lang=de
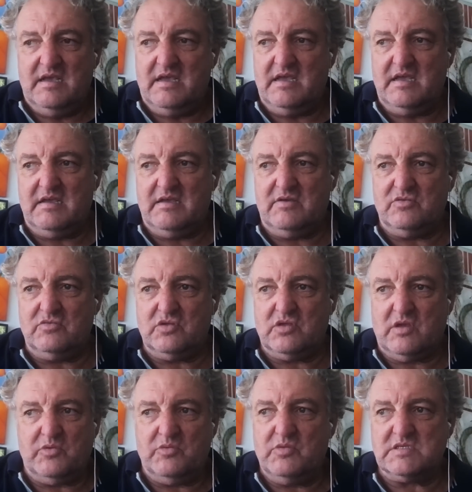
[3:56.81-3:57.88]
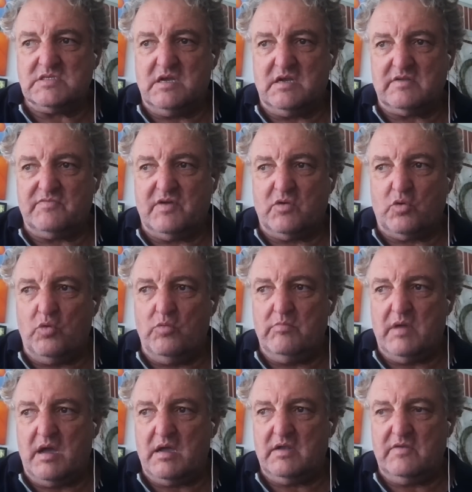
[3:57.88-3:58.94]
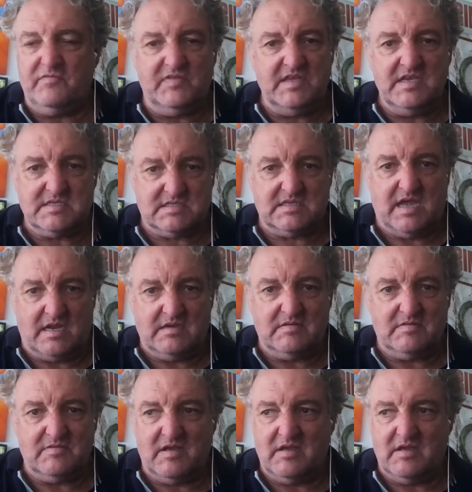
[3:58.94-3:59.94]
Äh, und ich habe immer gesagt, warum machen die es dann?